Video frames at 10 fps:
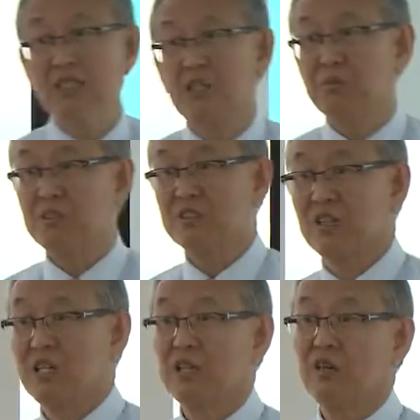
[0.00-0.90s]
이
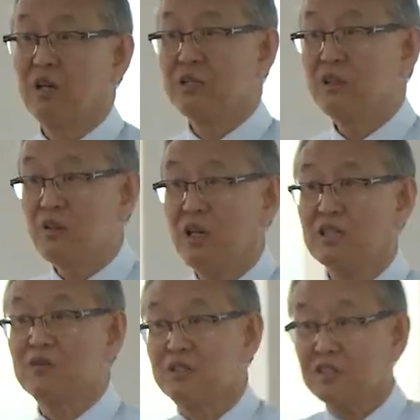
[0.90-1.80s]
커머스라는 게 굉장히
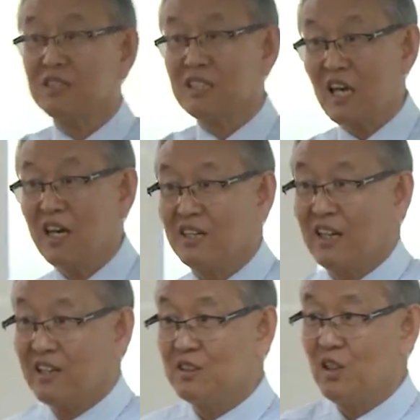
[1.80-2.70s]
유행했어요.
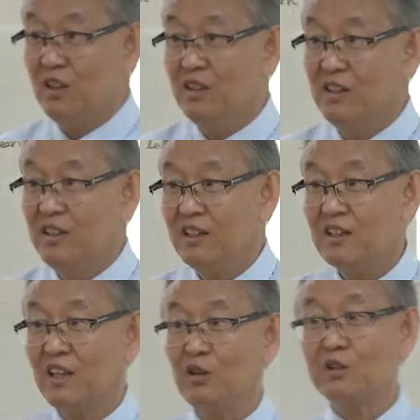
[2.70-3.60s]
전자상거래. 그죠?
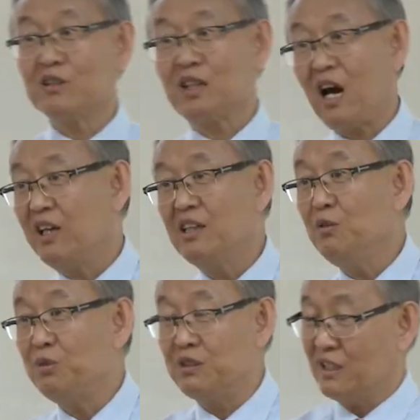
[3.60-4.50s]
그러다 요새는 다
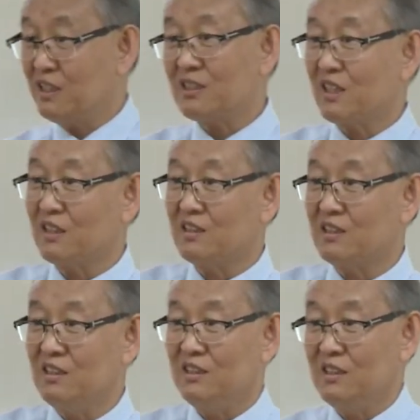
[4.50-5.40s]
이 비즈니스라 그러지
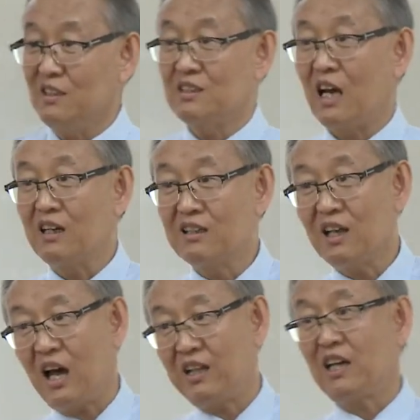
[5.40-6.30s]
이, 이 상거래
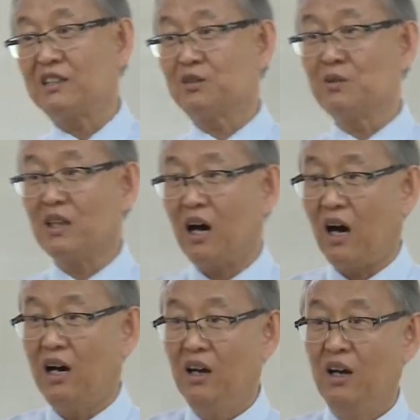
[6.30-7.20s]
하지 않습니다.
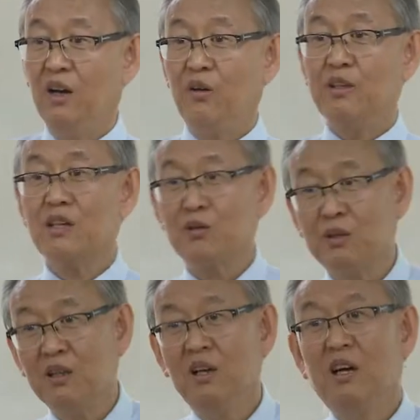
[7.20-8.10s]
왜냐
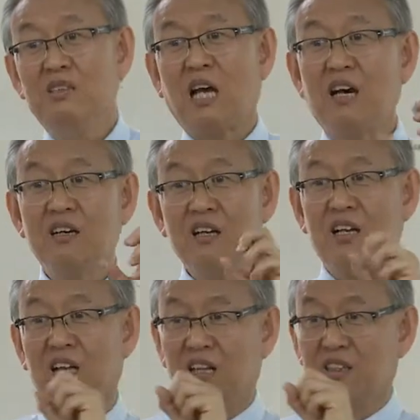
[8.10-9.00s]
그러면
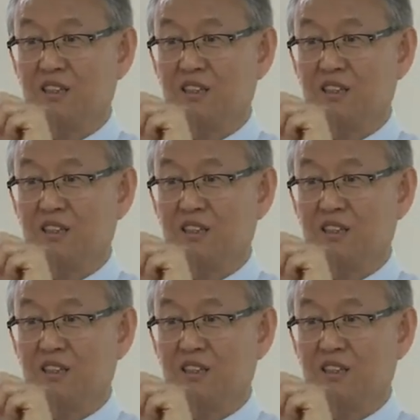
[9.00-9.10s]
상거래는